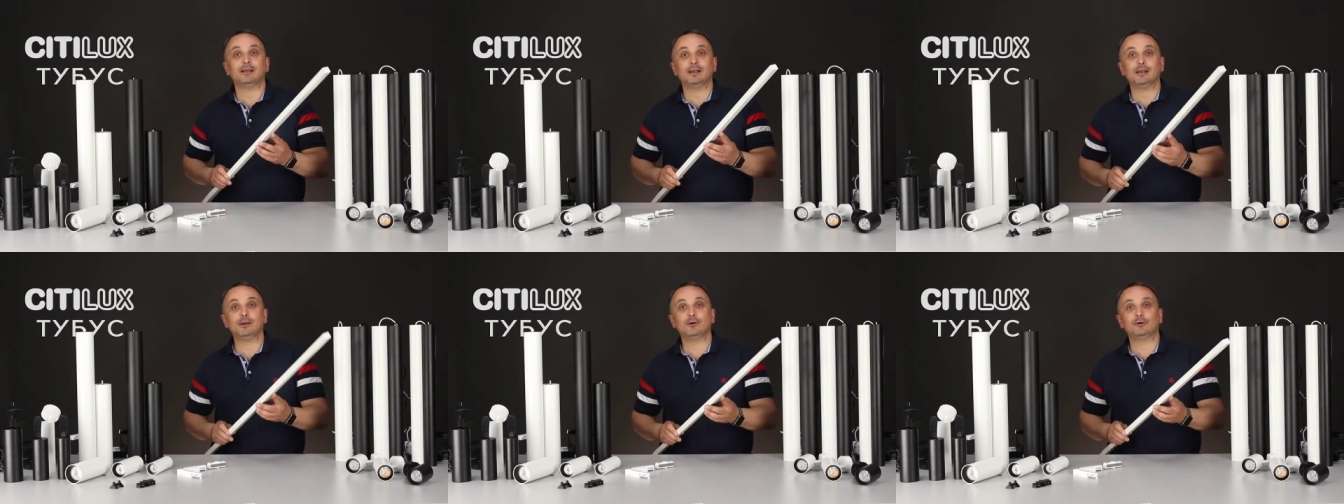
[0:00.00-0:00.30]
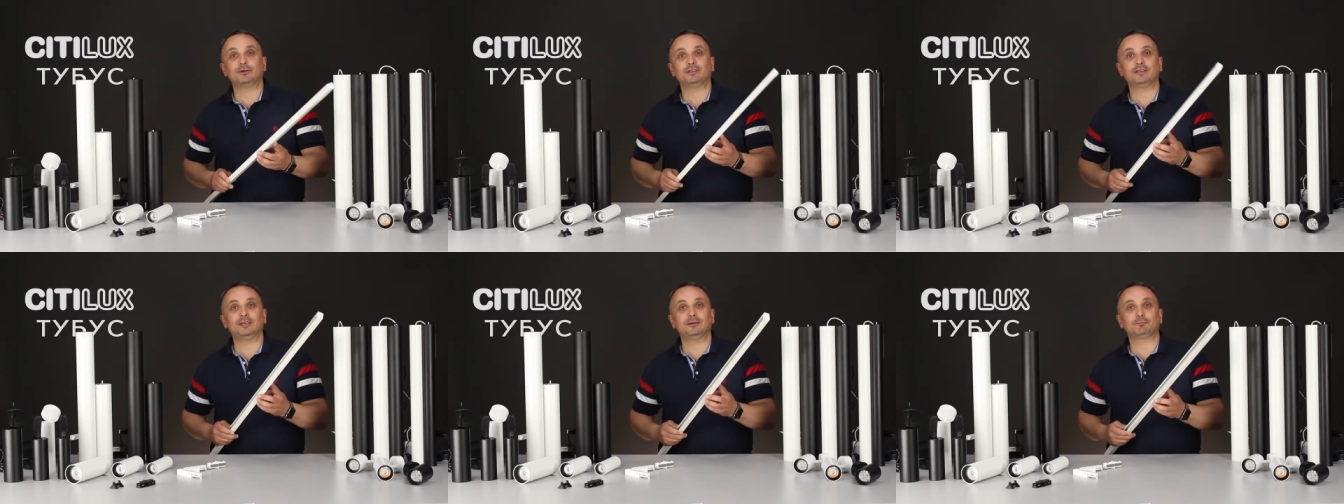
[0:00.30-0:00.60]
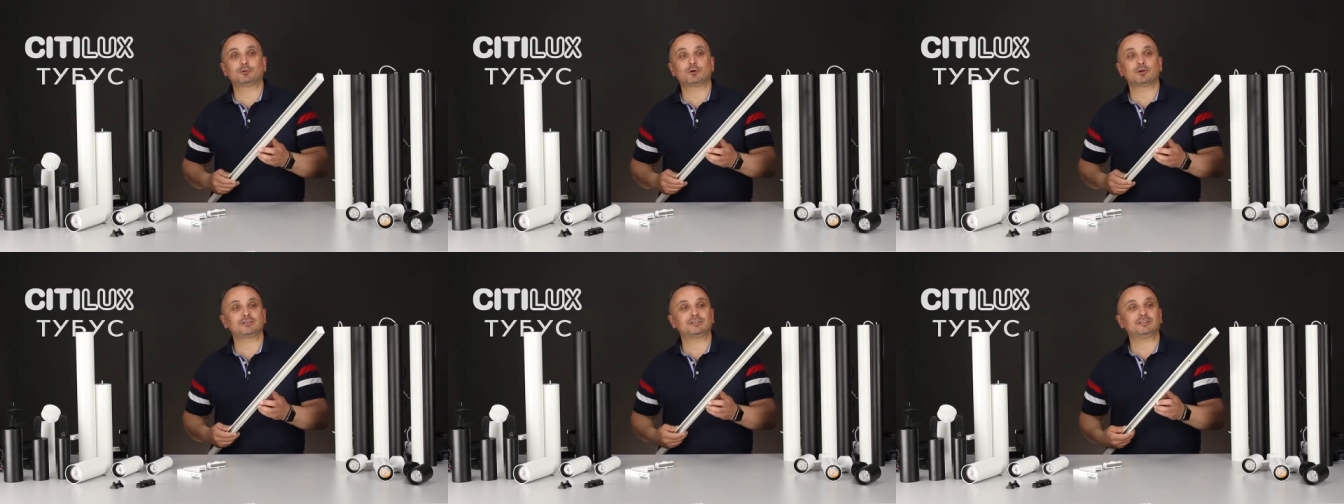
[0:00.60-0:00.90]
Легкий
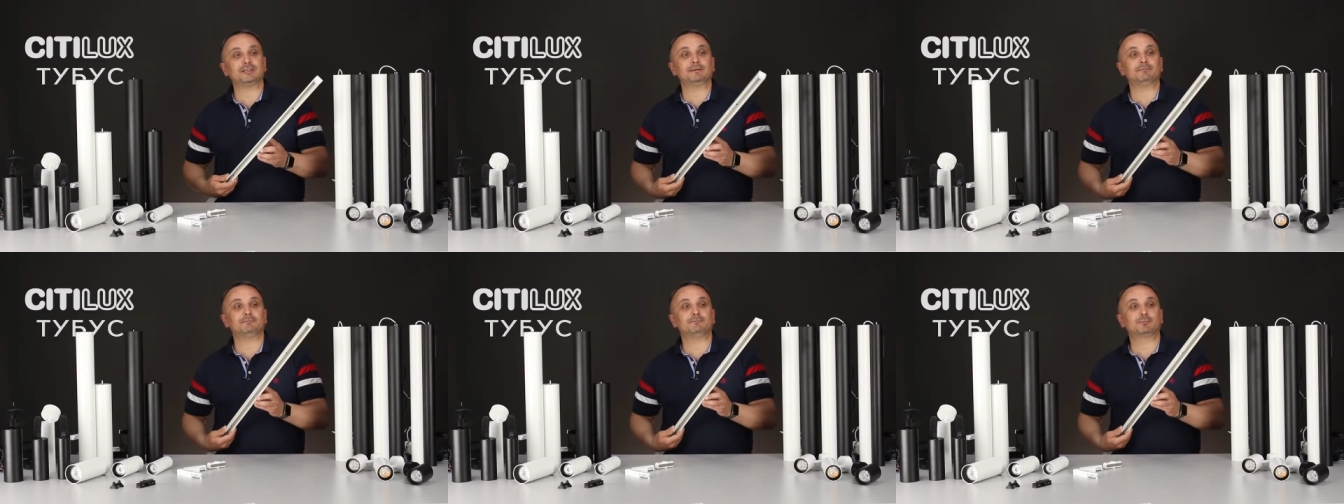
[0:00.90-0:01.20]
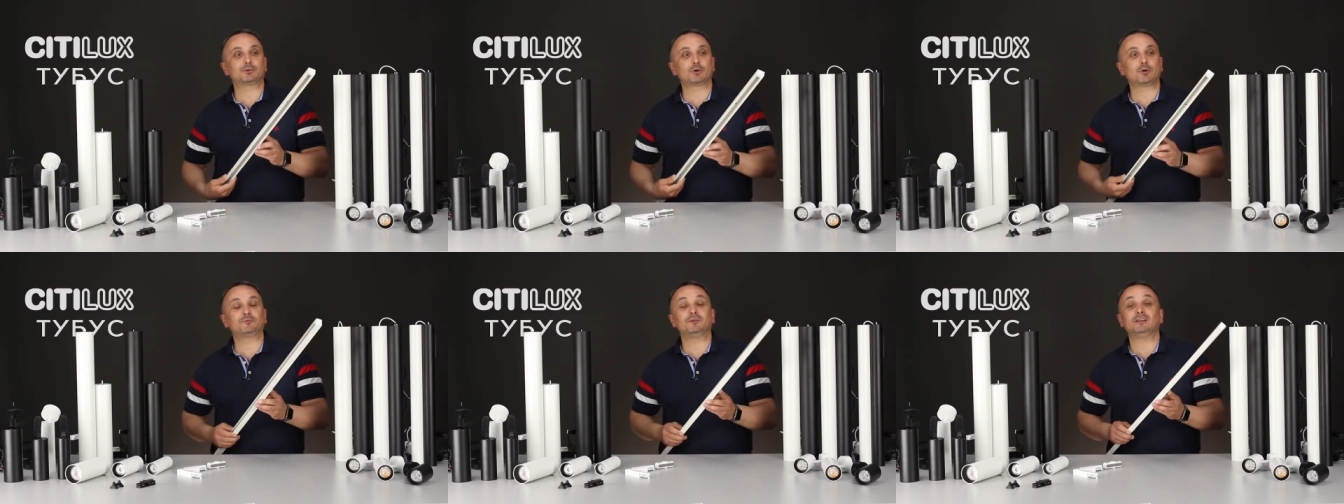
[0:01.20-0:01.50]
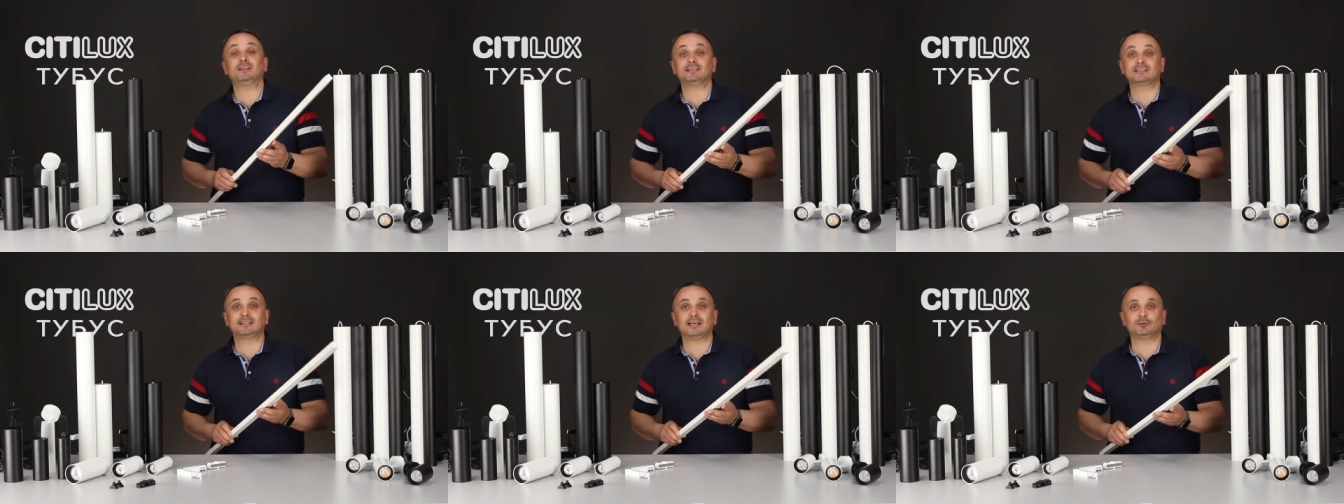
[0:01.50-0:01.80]
и прочный,
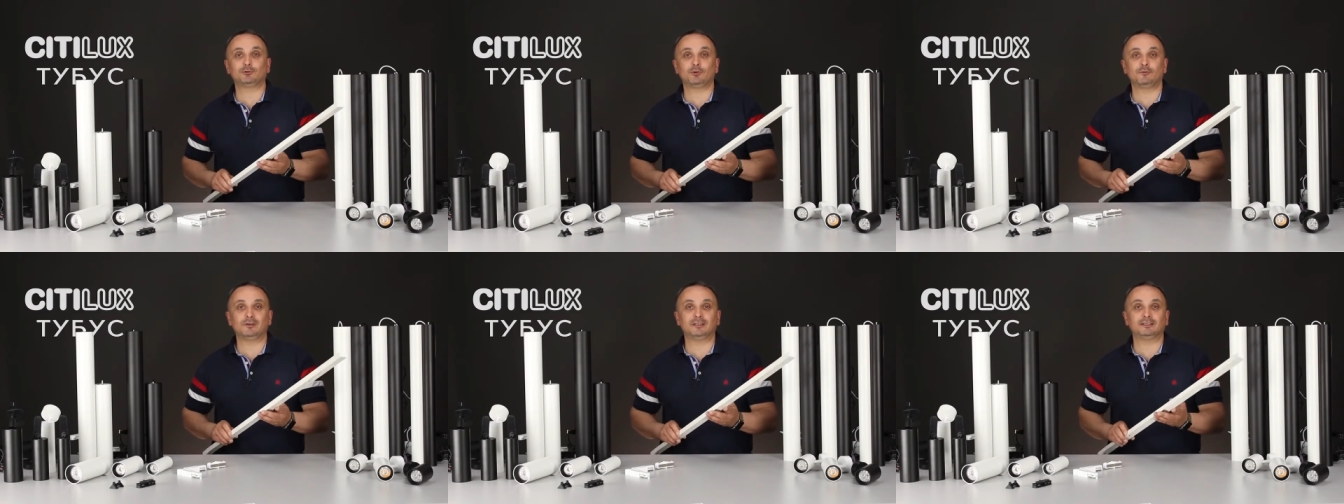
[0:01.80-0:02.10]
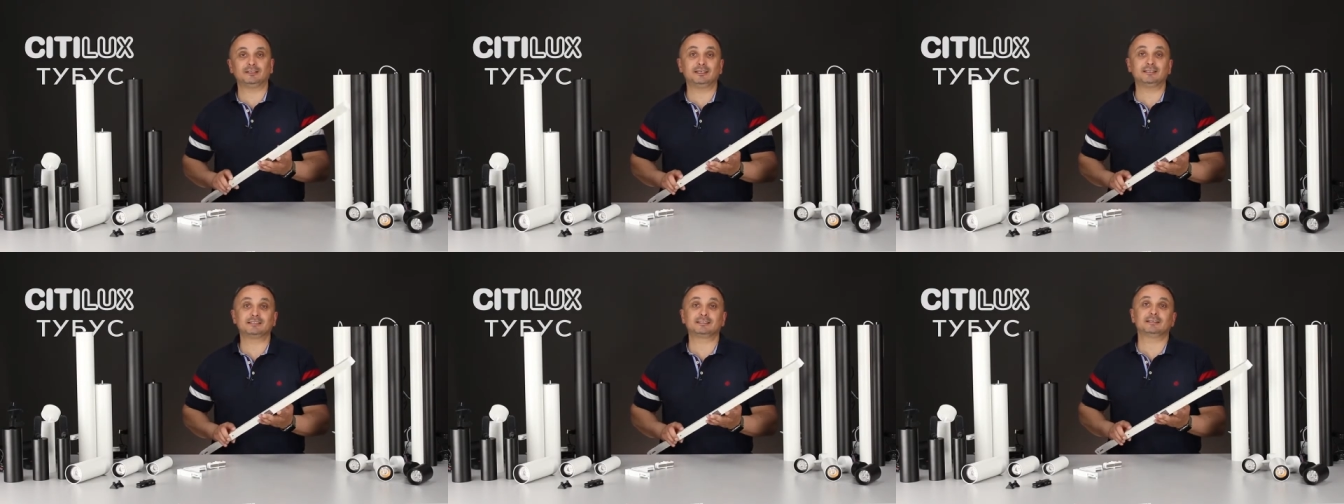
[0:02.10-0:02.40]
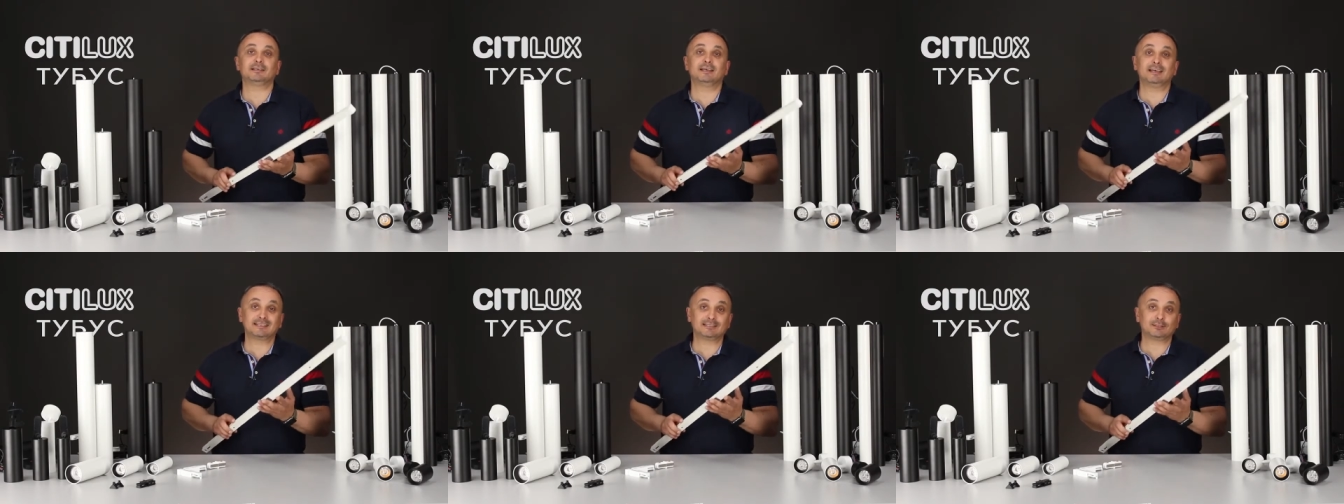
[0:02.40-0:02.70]
профиль изготовлен
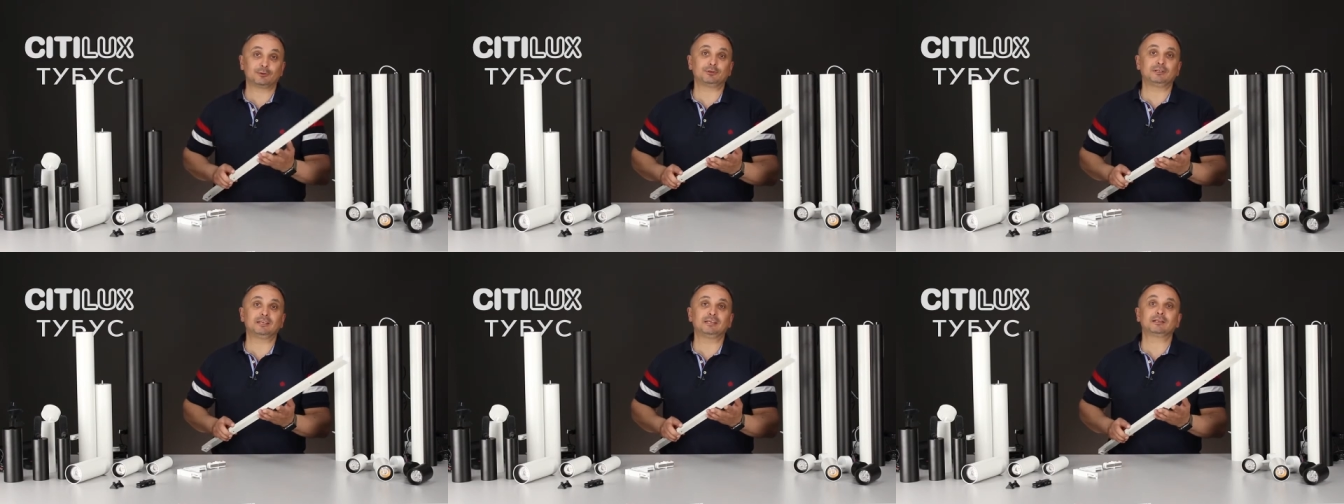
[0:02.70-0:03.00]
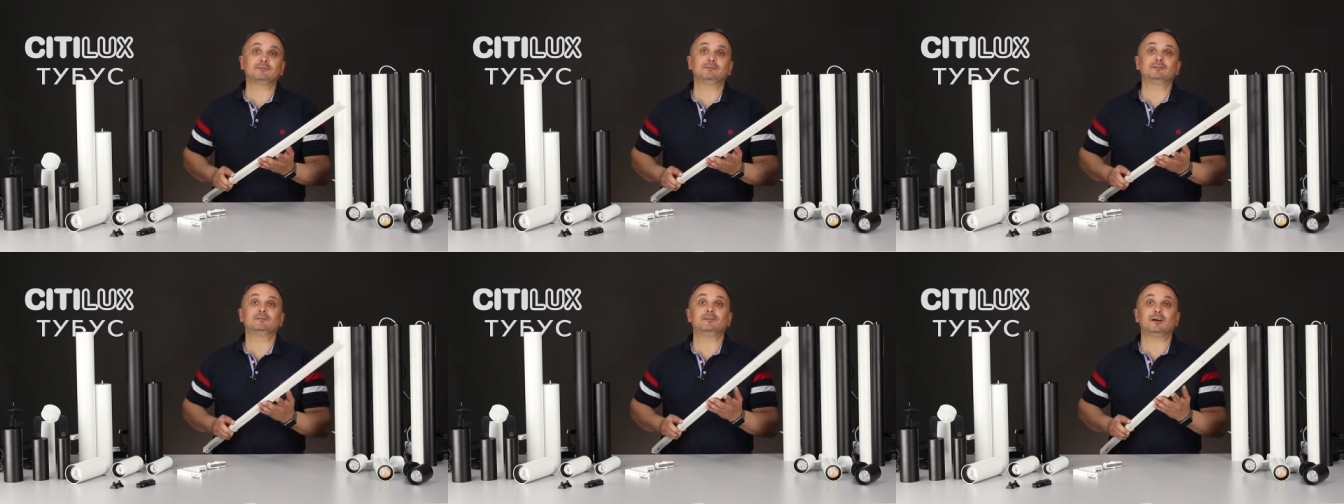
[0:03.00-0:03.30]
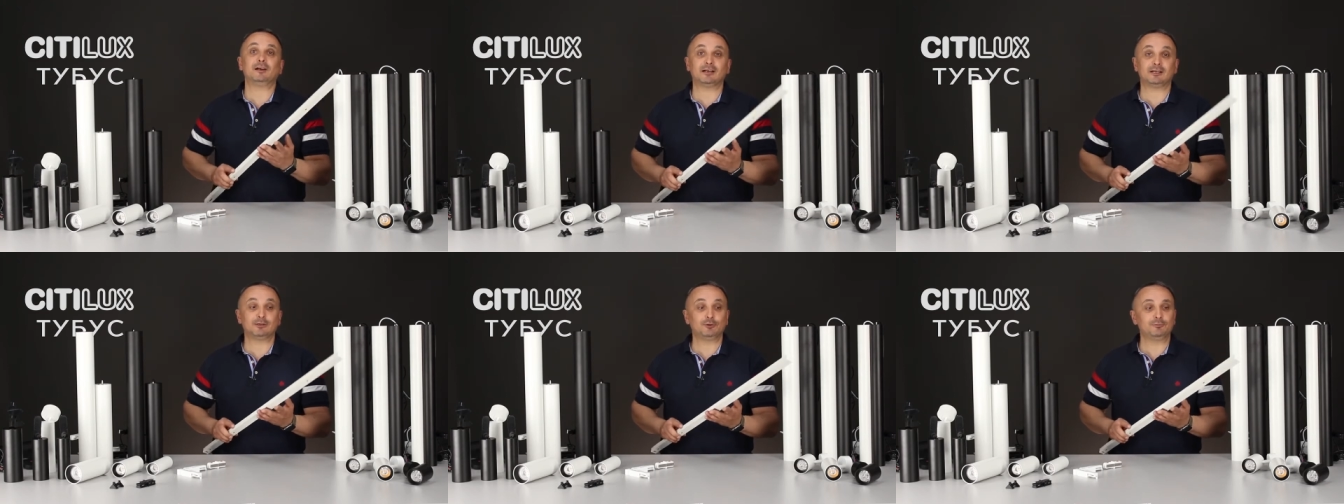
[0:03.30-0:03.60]
из
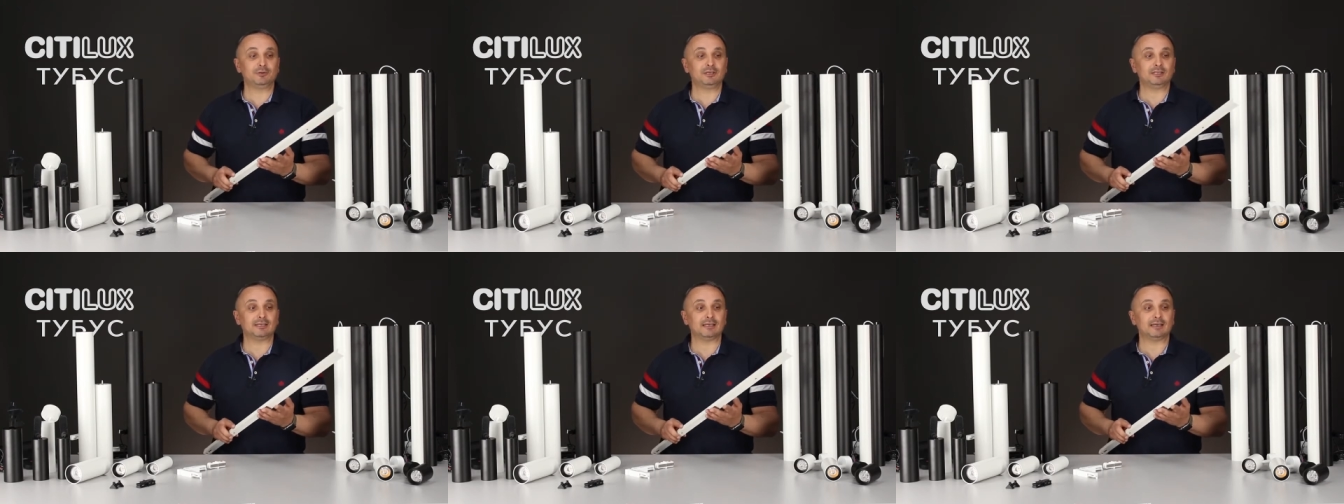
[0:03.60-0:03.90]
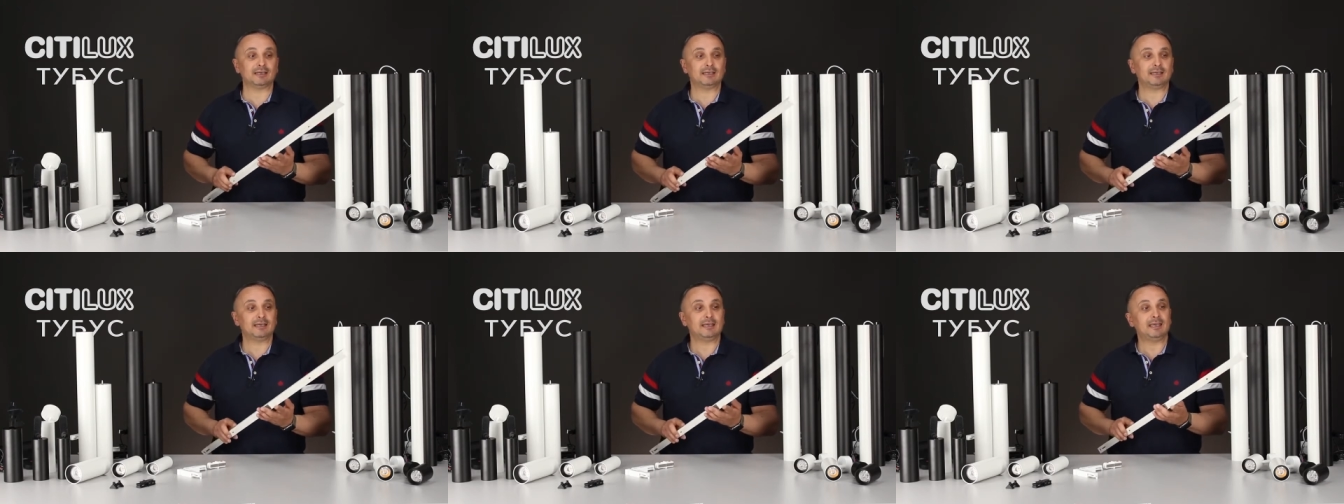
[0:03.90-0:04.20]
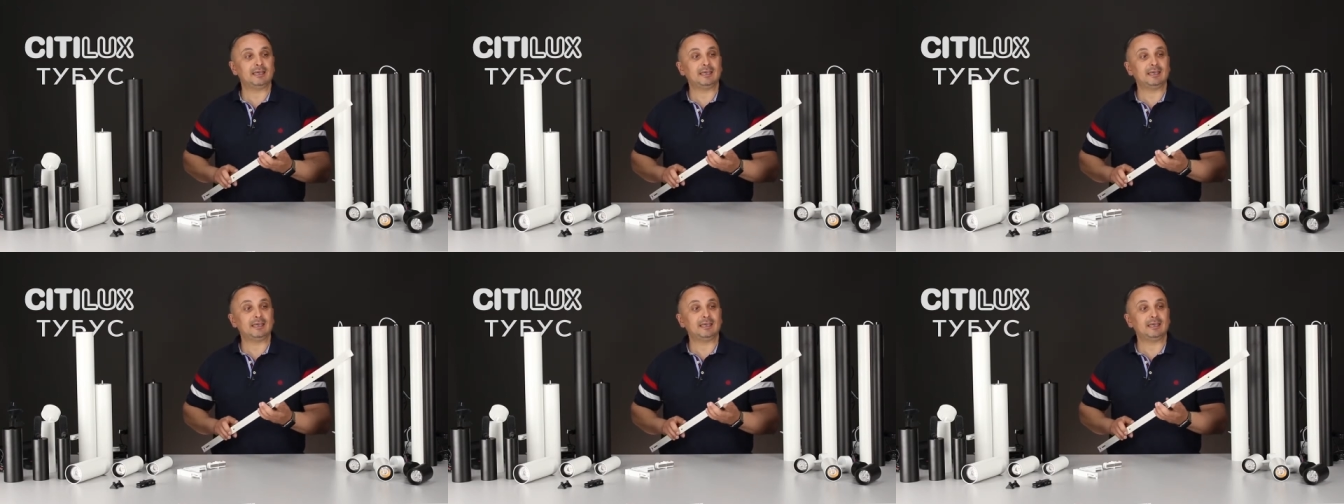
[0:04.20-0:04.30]
экструдированного алюминия.